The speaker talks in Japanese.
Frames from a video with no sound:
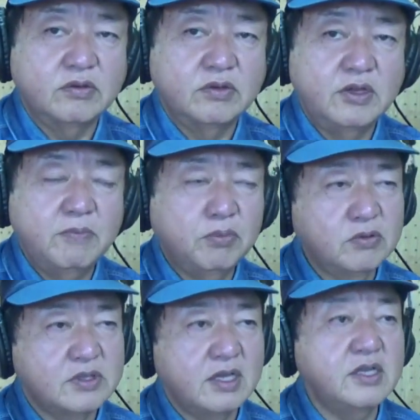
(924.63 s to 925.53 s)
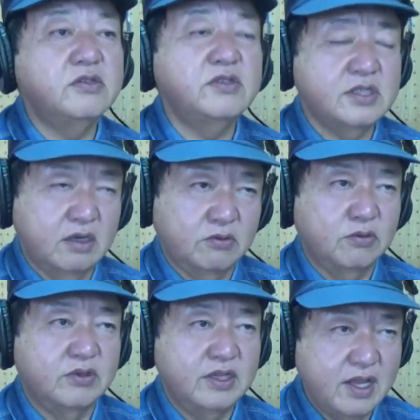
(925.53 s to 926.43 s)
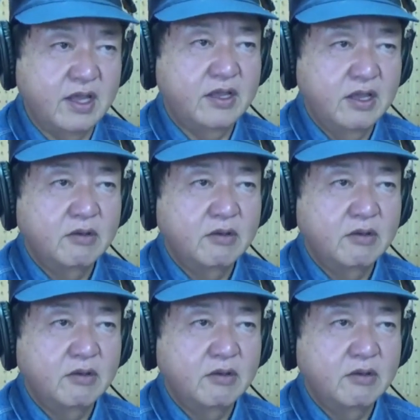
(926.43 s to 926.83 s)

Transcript: 日本赤十字社の方にね、